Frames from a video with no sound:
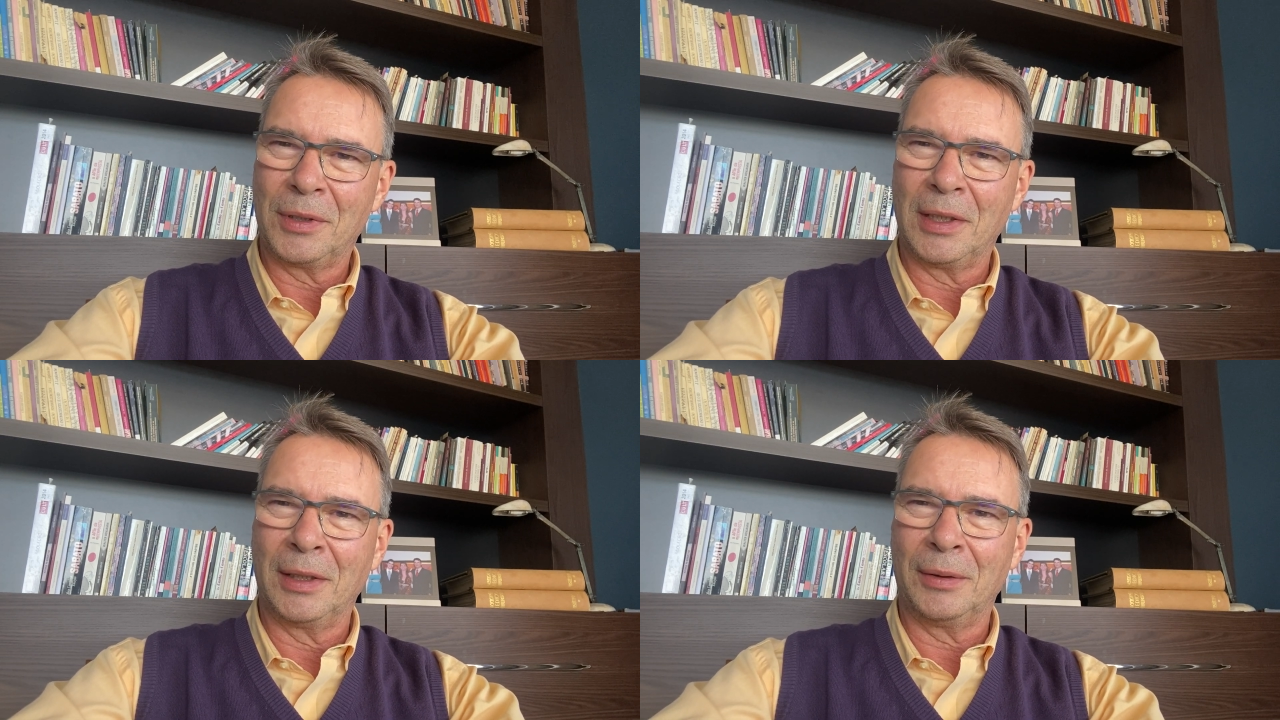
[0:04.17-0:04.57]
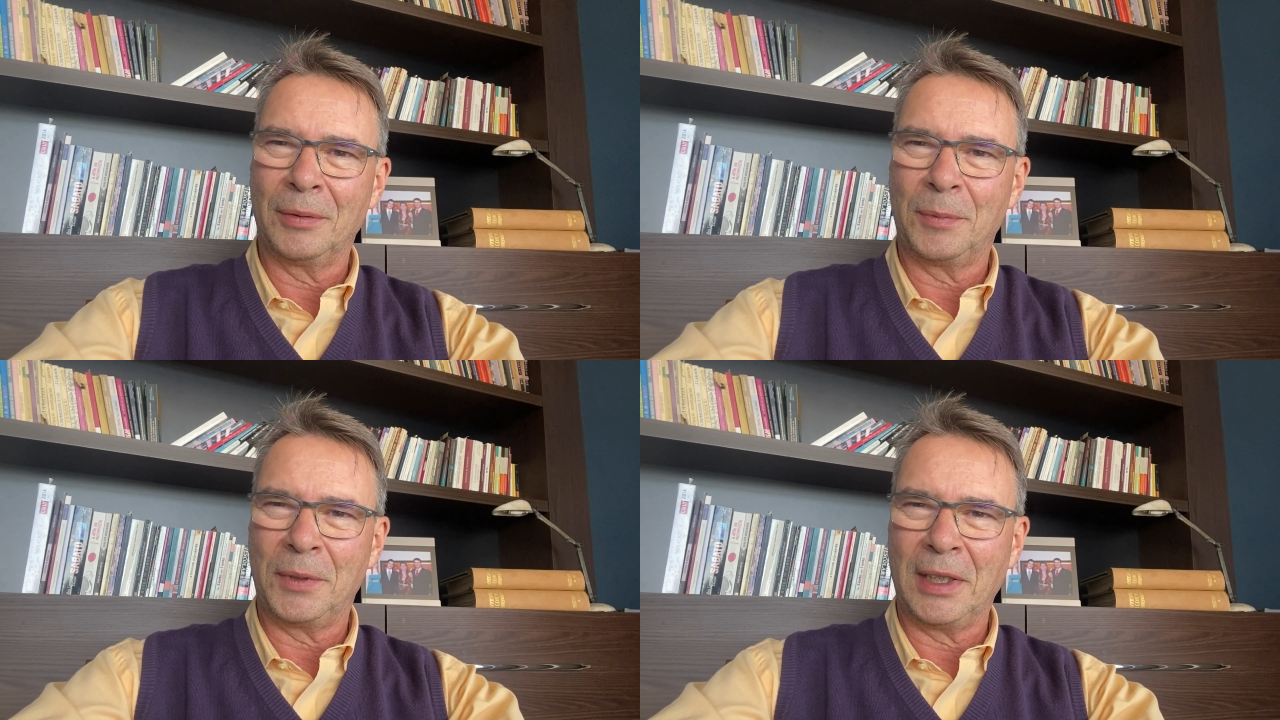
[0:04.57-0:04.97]

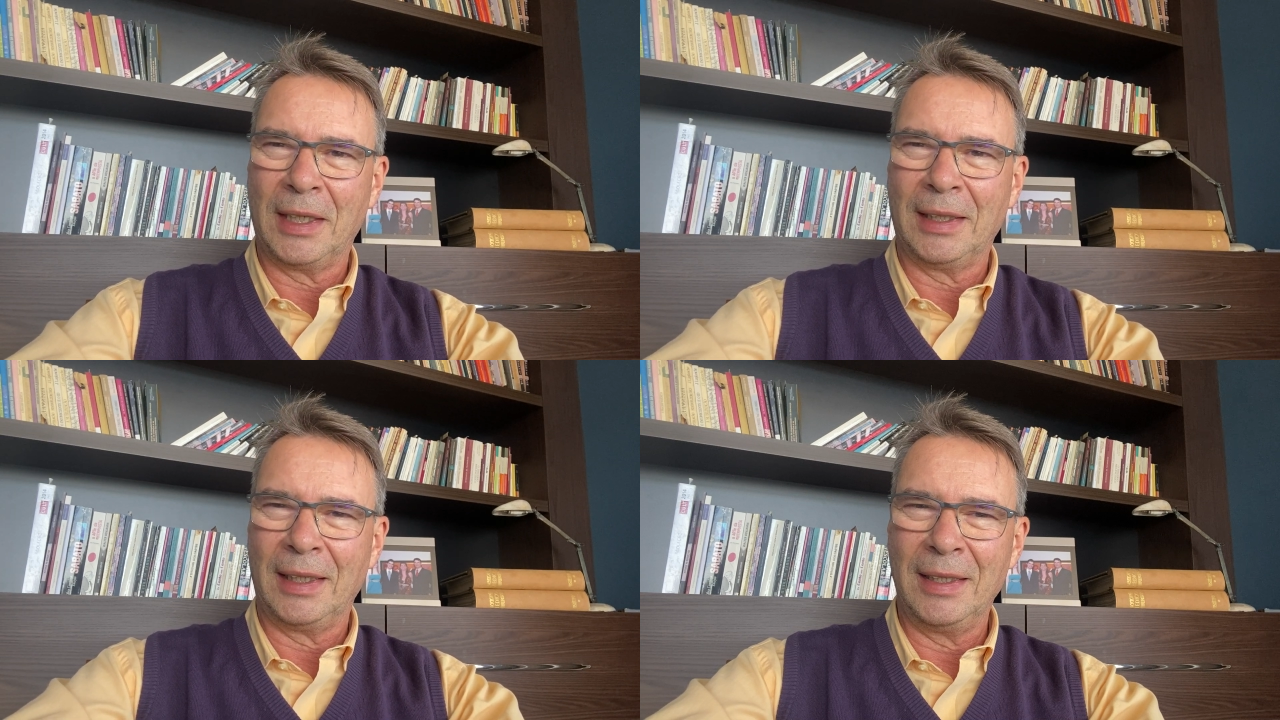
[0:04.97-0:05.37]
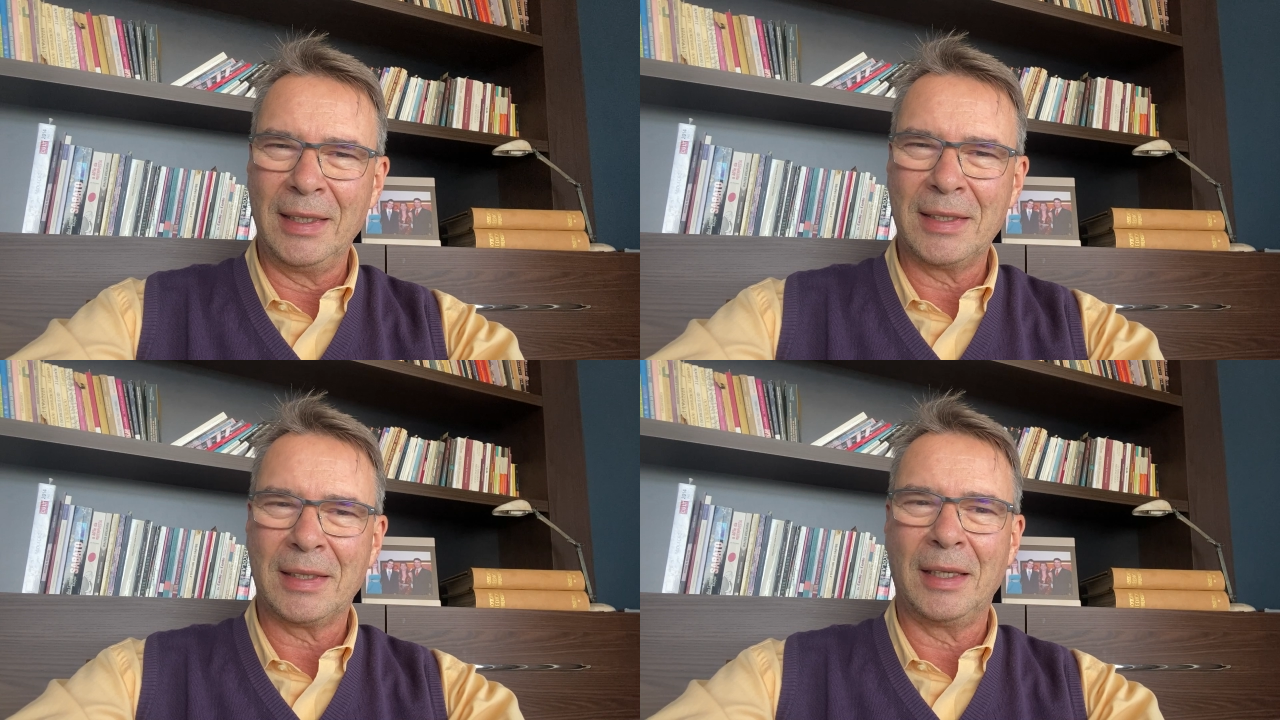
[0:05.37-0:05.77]
Santos,
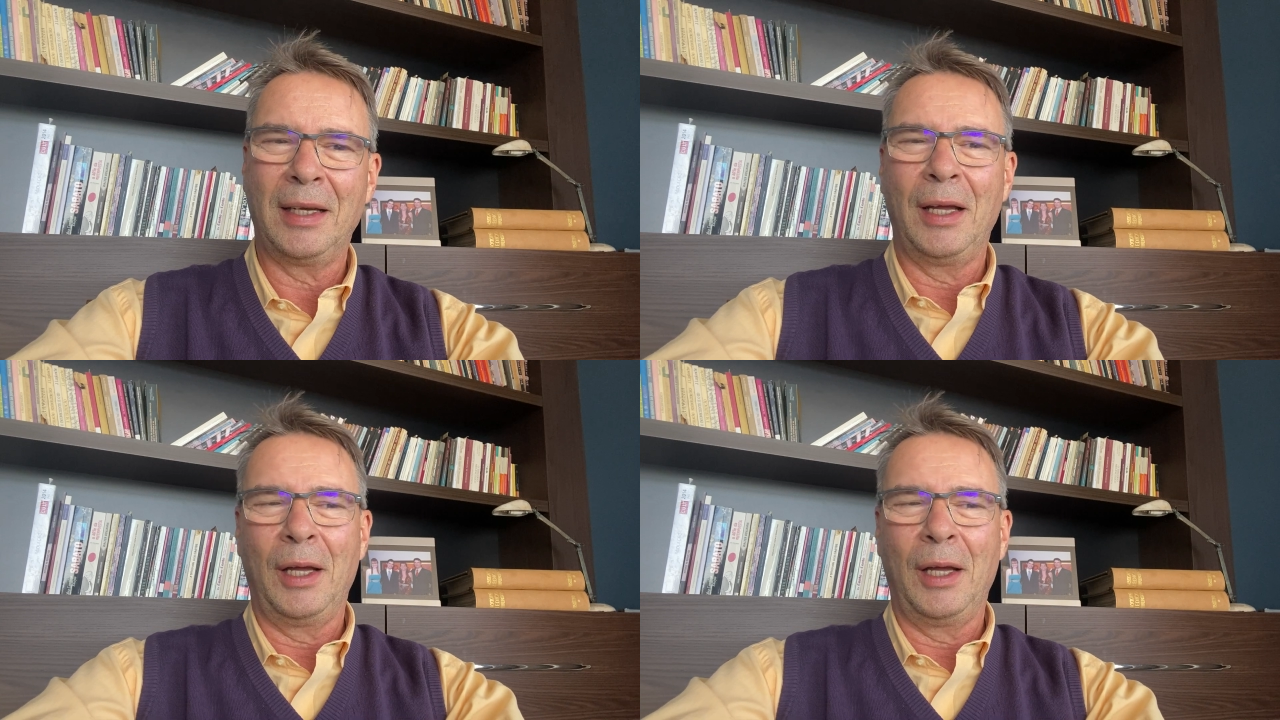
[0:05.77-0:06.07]
psicanalista,